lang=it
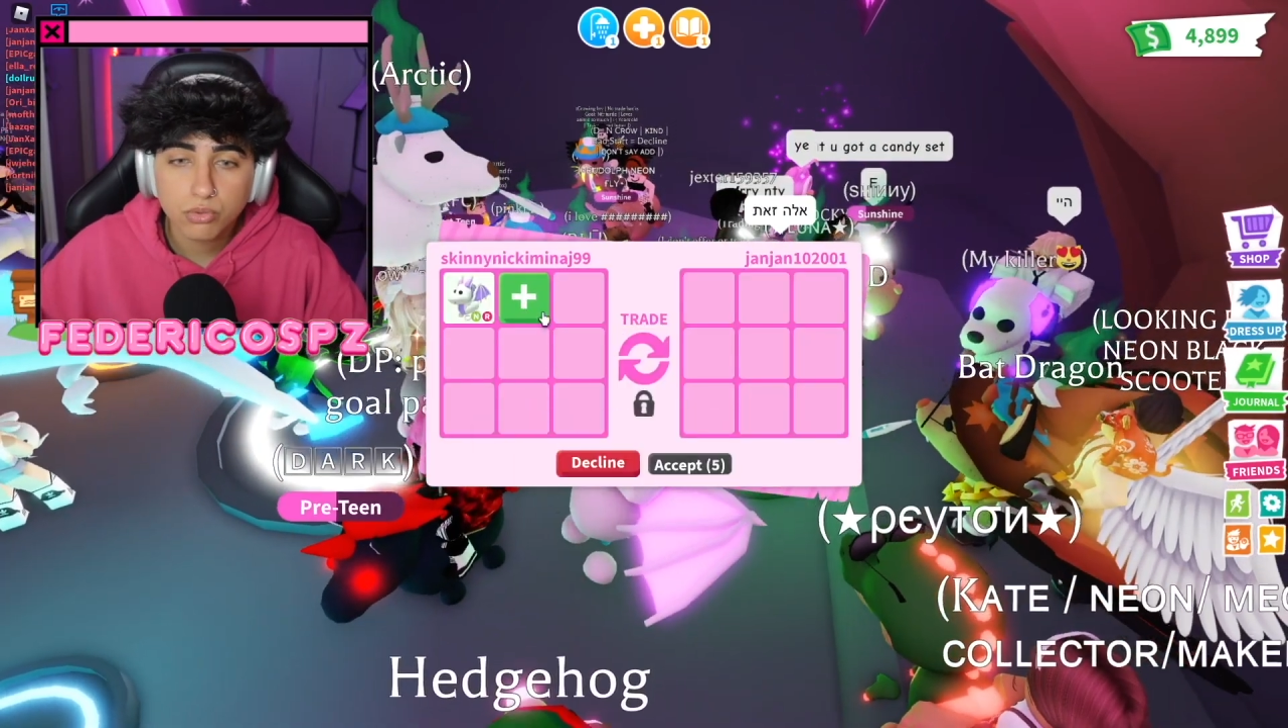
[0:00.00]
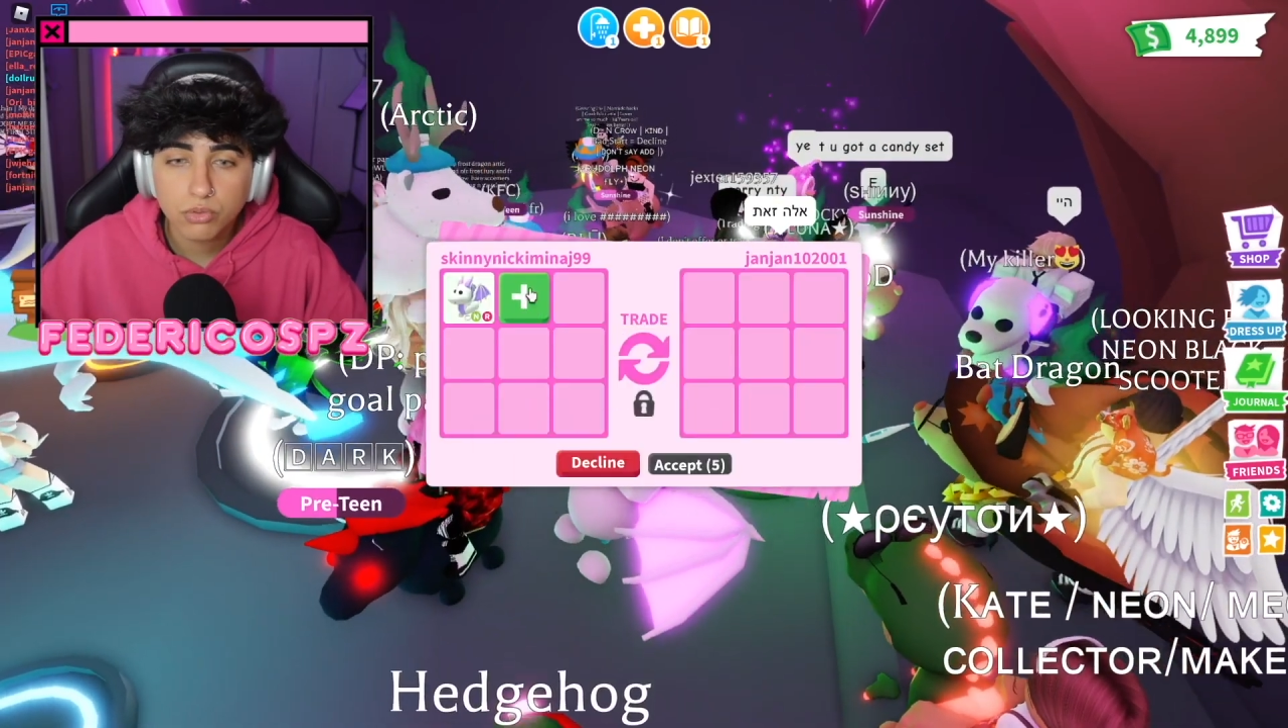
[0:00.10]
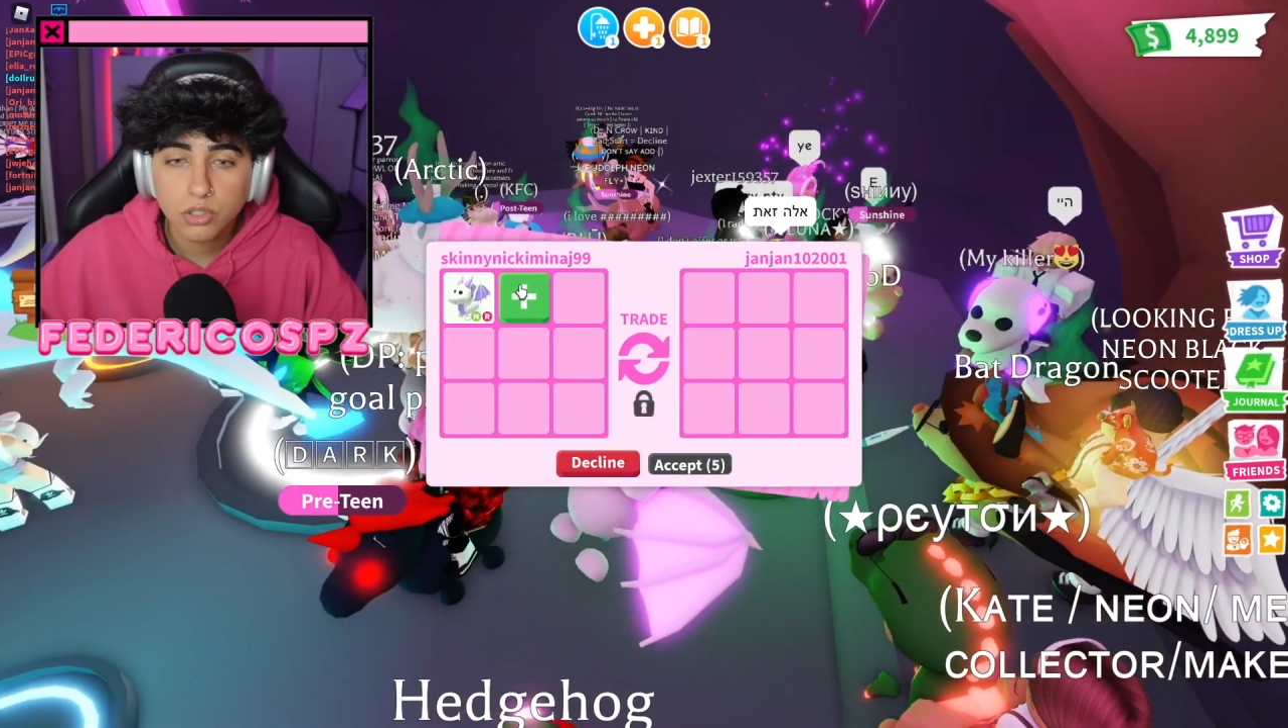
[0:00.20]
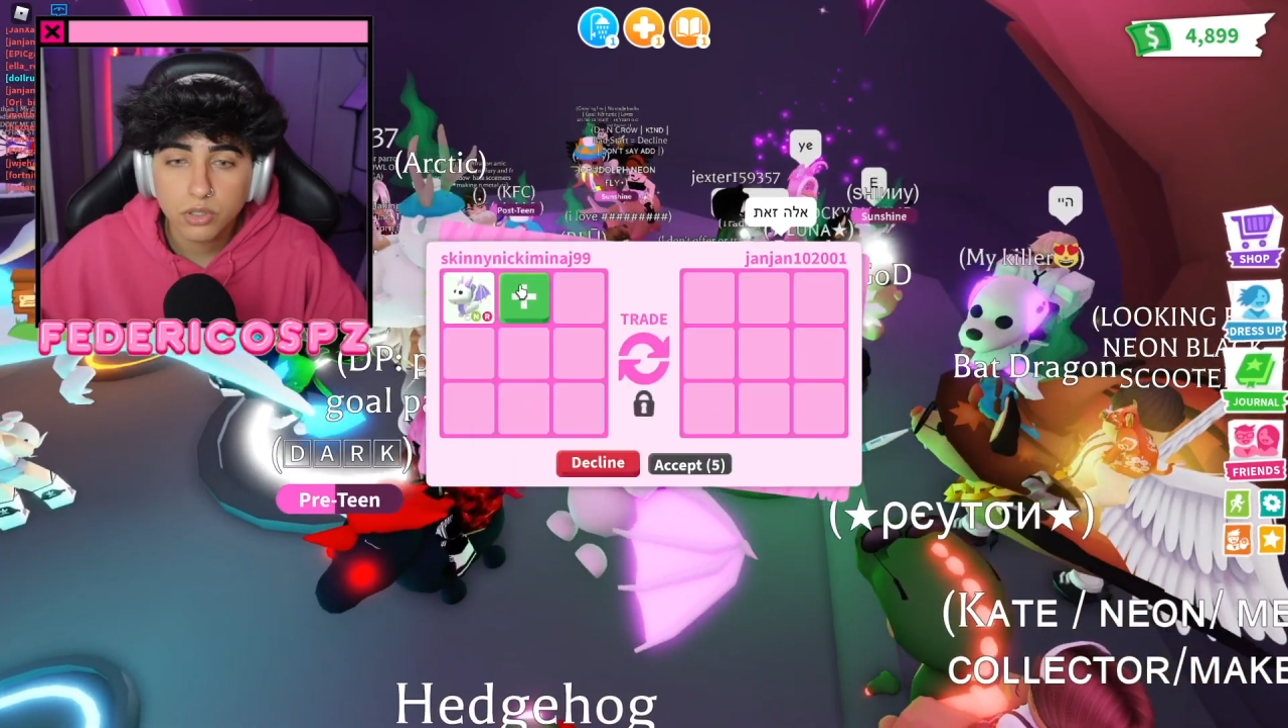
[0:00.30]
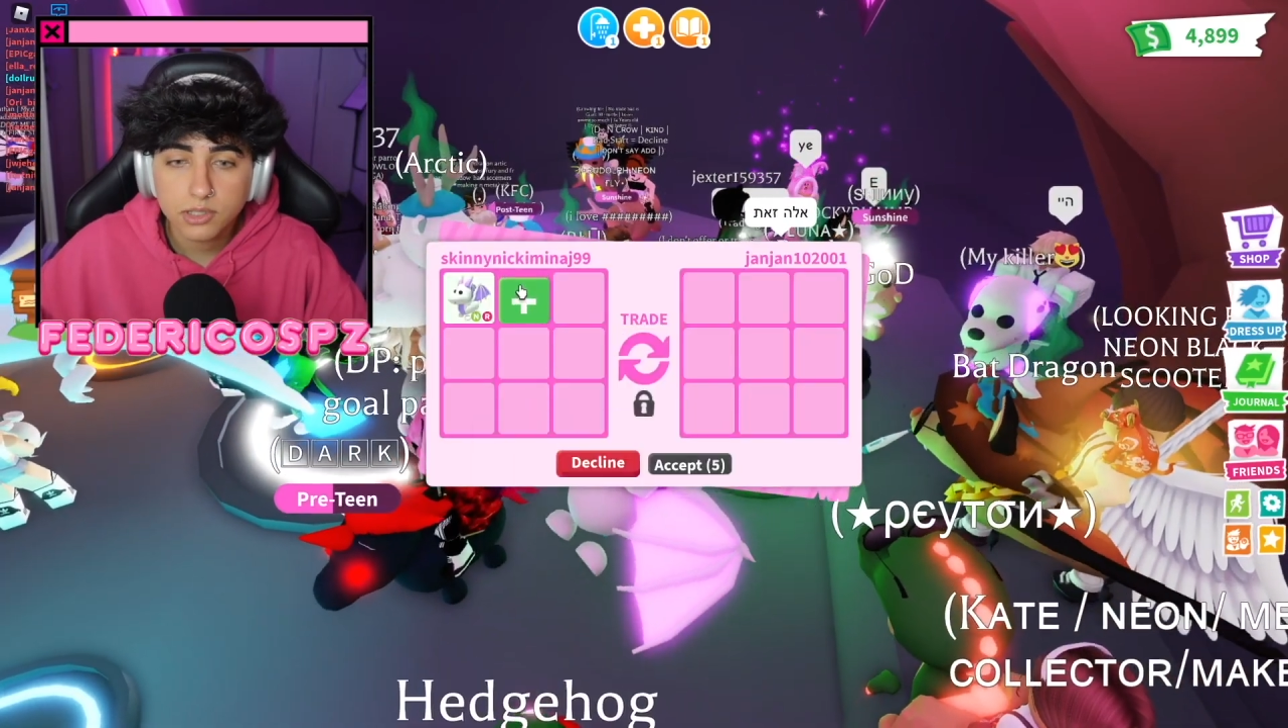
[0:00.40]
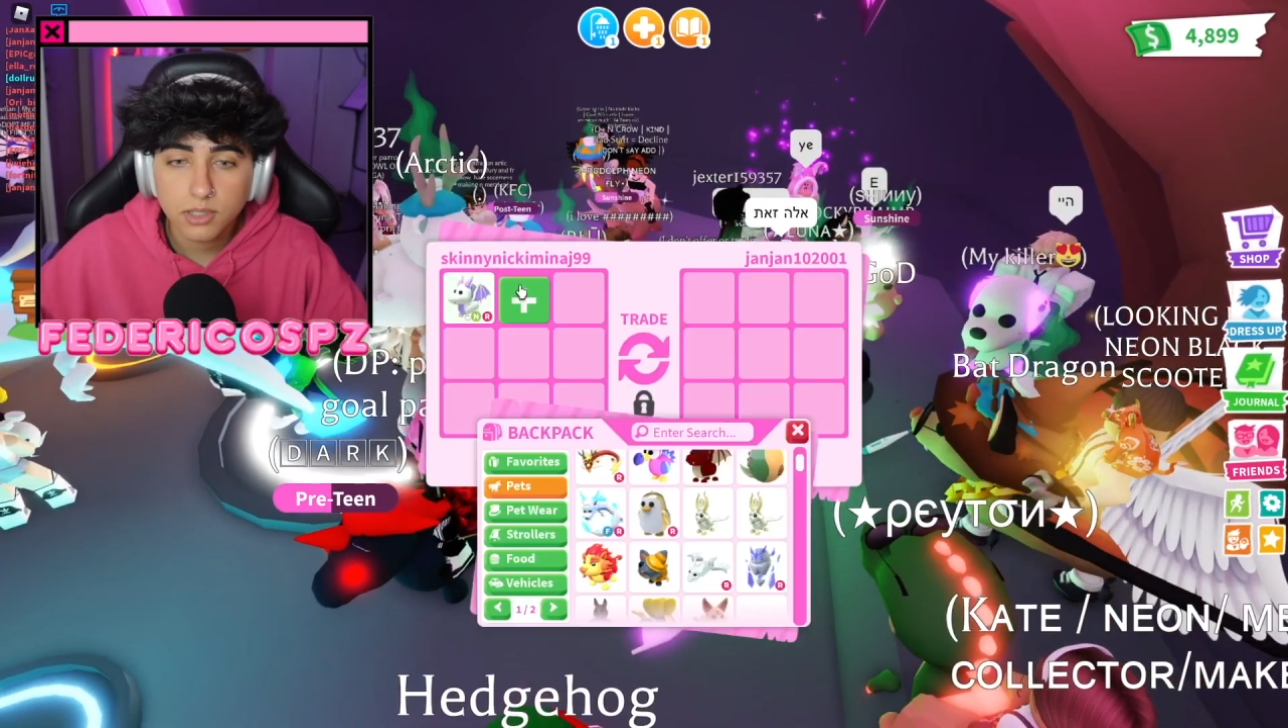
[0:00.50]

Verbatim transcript: tutti noi